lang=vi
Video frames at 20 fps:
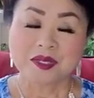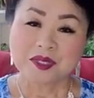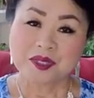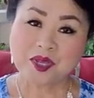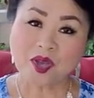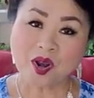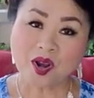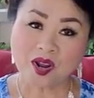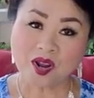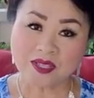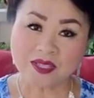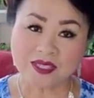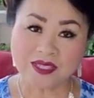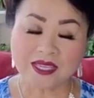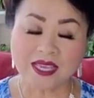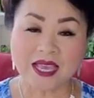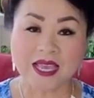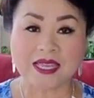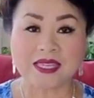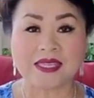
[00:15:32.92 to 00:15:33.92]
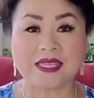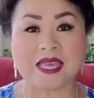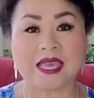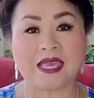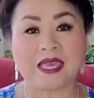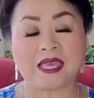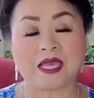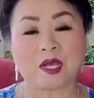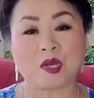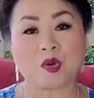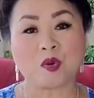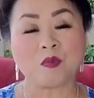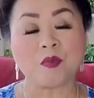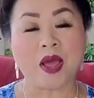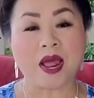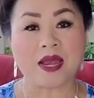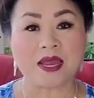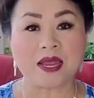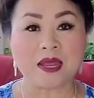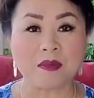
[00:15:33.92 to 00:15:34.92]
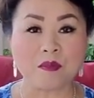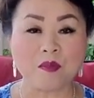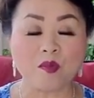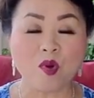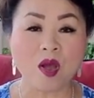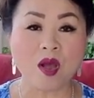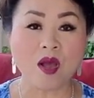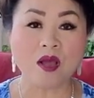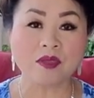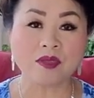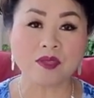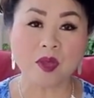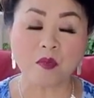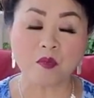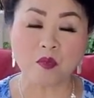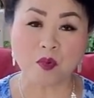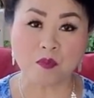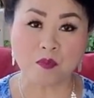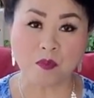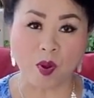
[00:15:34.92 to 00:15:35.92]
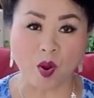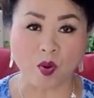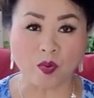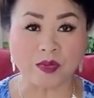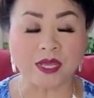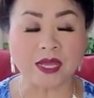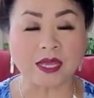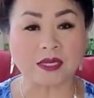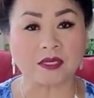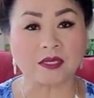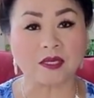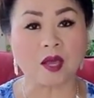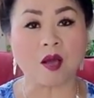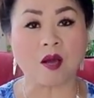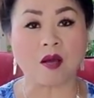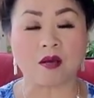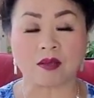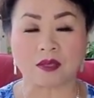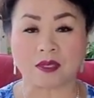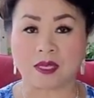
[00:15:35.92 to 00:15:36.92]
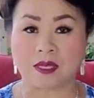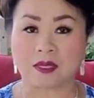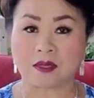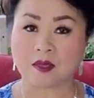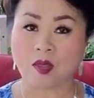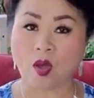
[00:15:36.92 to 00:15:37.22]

cho là chia chè của mà li mua cho một bao nhẹ cho chị